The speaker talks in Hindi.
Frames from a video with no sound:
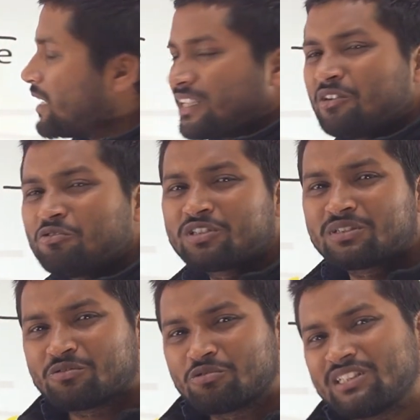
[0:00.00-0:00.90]
पड़ा था
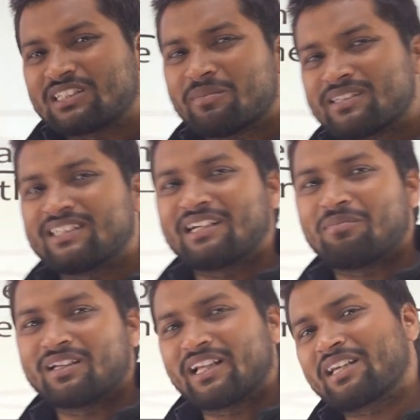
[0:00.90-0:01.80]
उस उसी समय से इनका
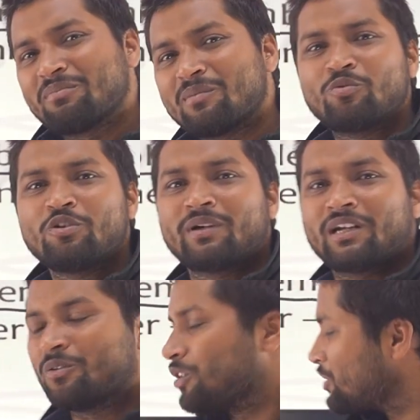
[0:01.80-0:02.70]
मन था कि मैं मूवी
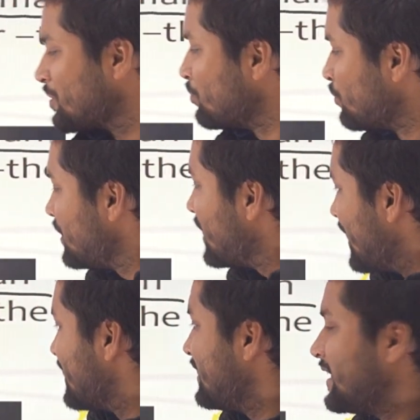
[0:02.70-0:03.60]
बनाऊंगा और जब मूवी
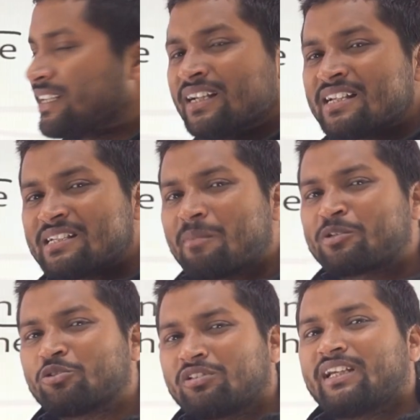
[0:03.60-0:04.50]
है ना ये जब आप
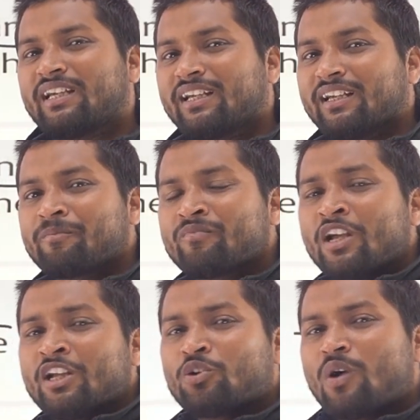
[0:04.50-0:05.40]
इसको देखेंगे
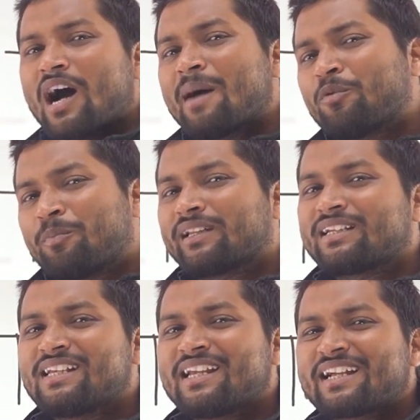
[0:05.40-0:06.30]
तो आपको पता
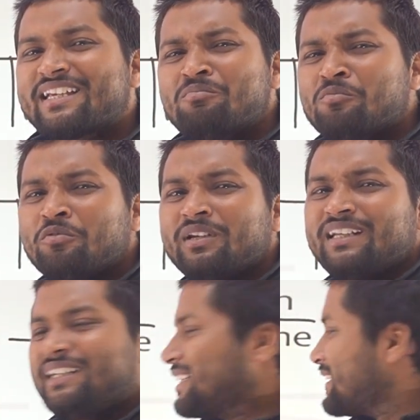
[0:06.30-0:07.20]
चलेगा कि मूवी
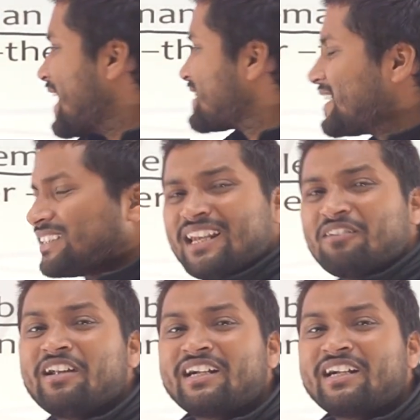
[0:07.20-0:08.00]
नहीं है ऐसा लगता है लव